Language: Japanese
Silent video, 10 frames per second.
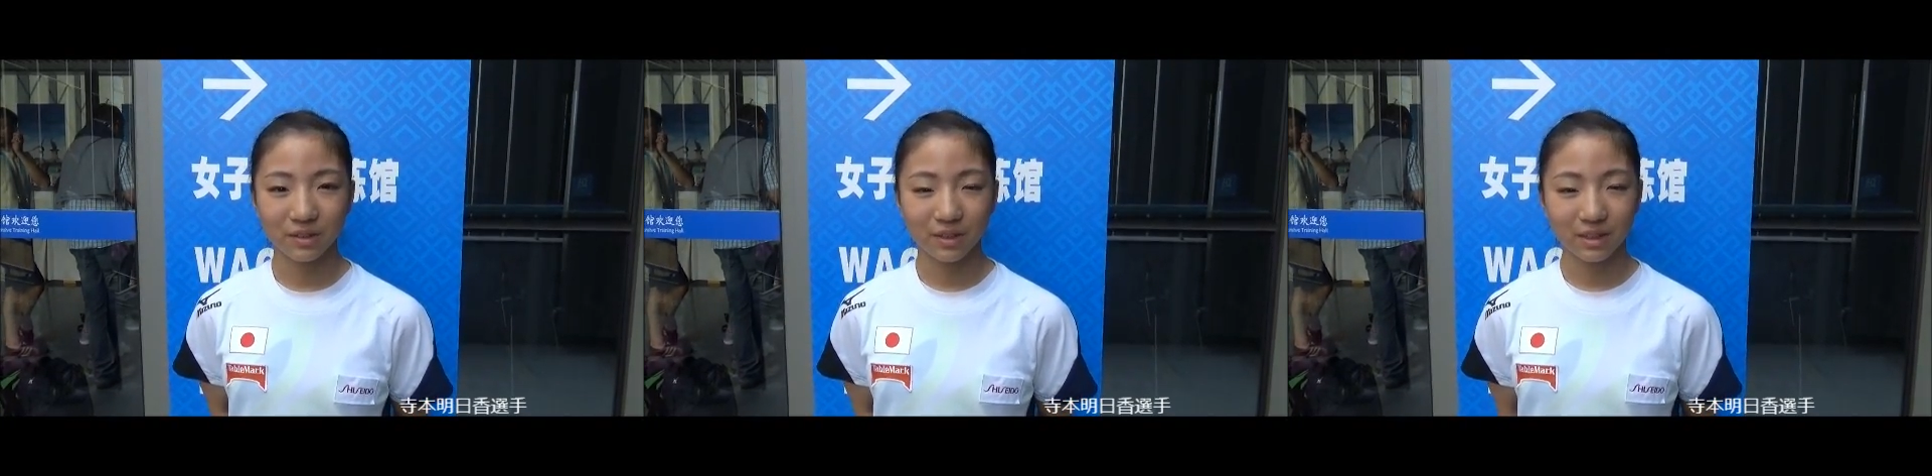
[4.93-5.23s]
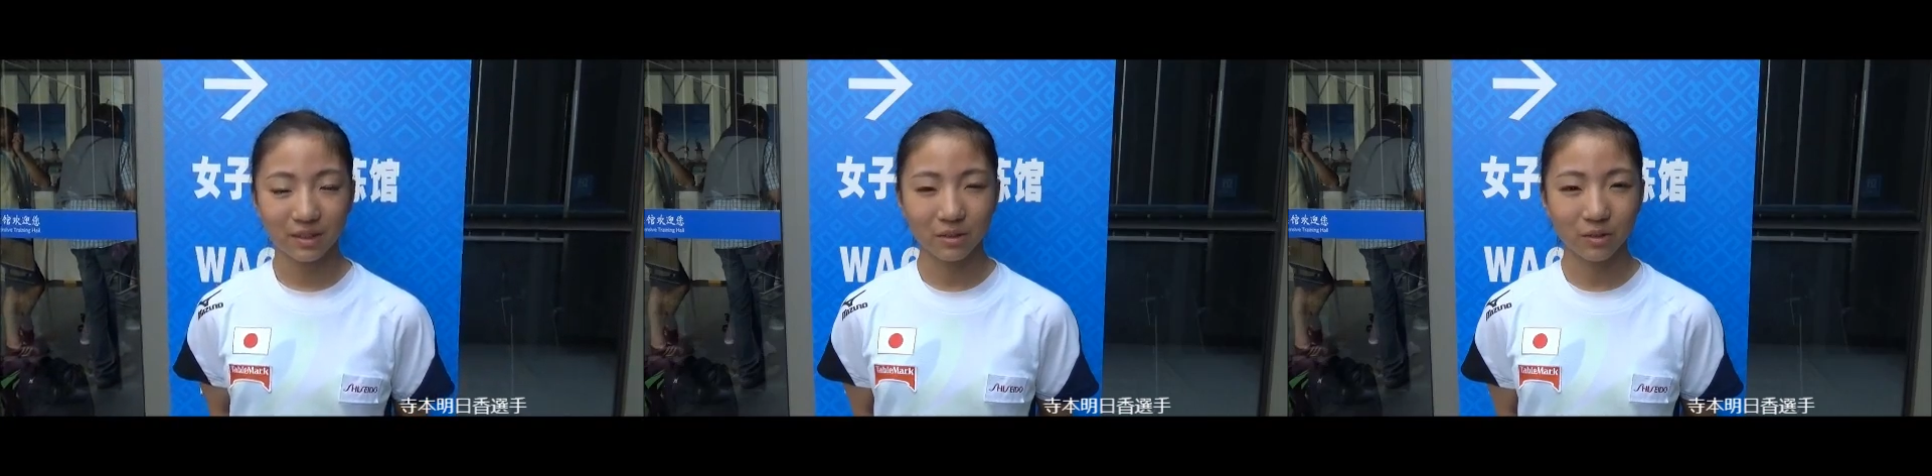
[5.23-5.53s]
通
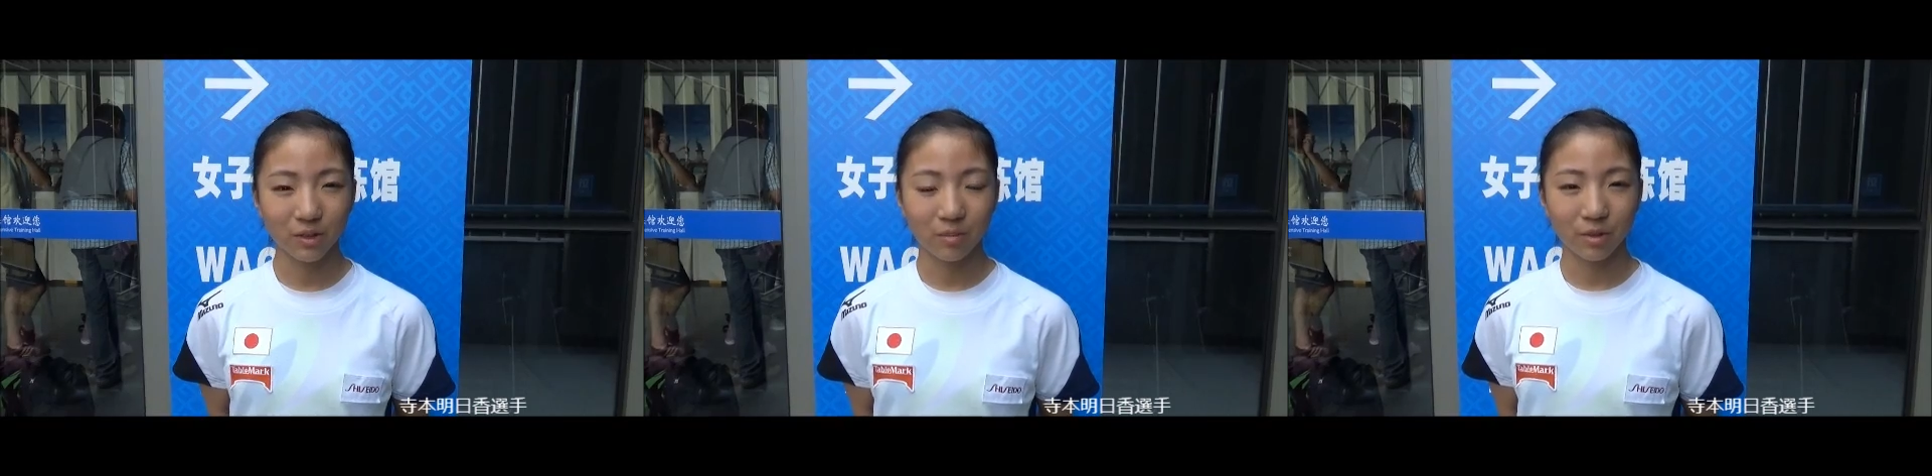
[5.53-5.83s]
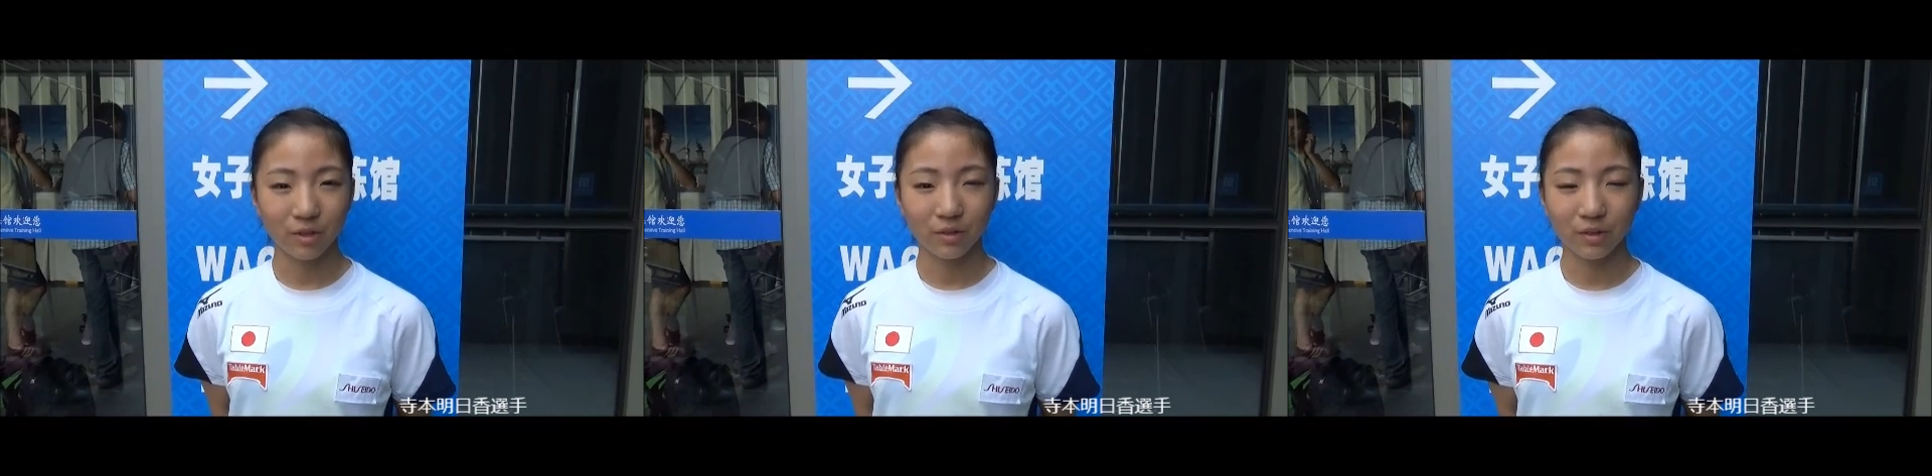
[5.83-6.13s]
過することが
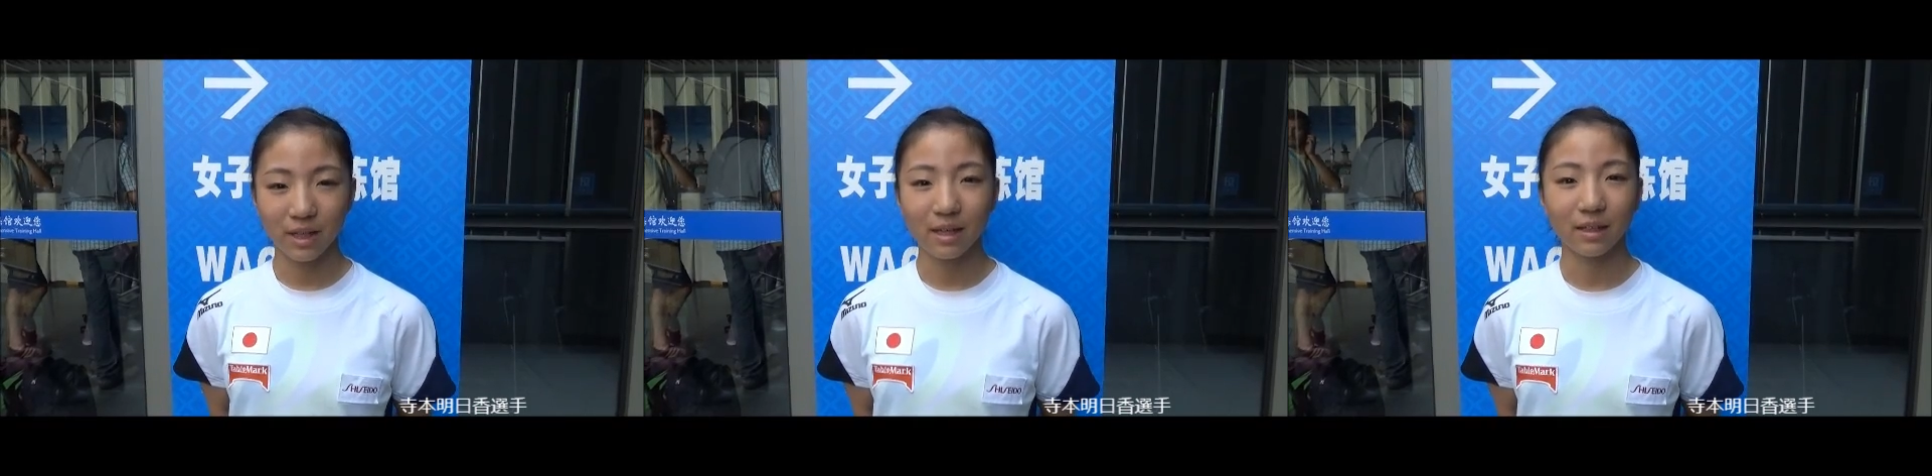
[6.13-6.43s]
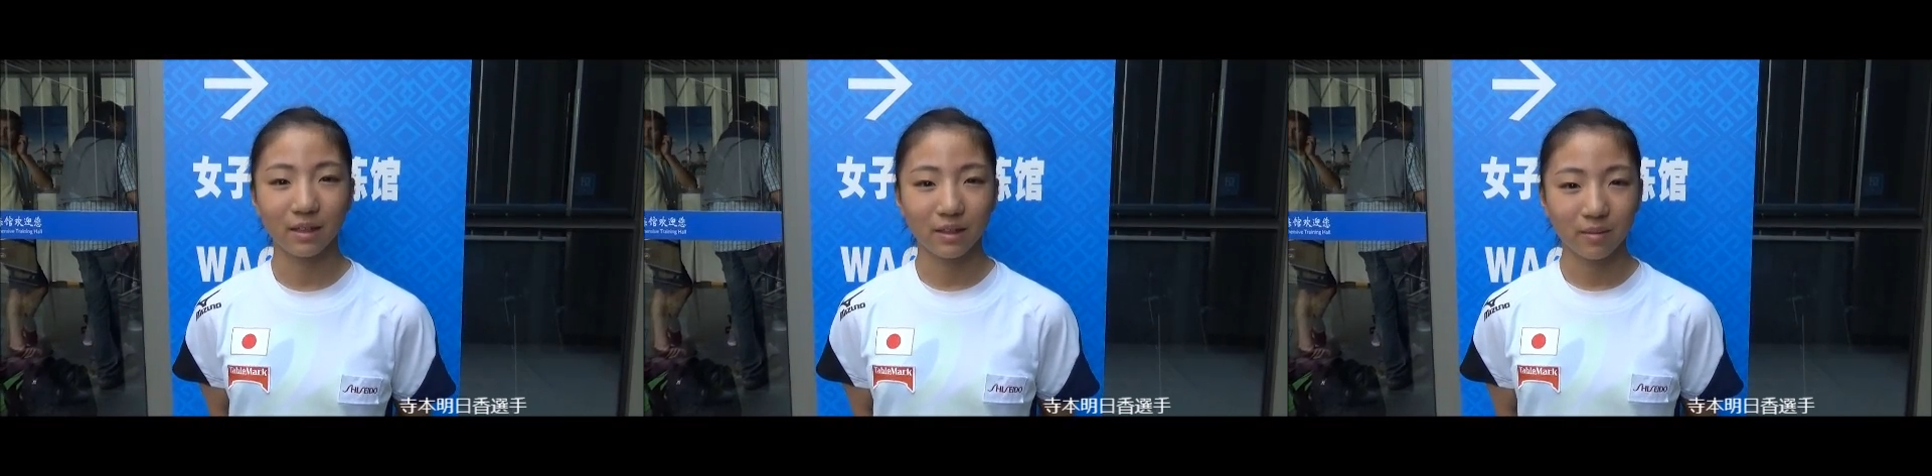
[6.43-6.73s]
目標で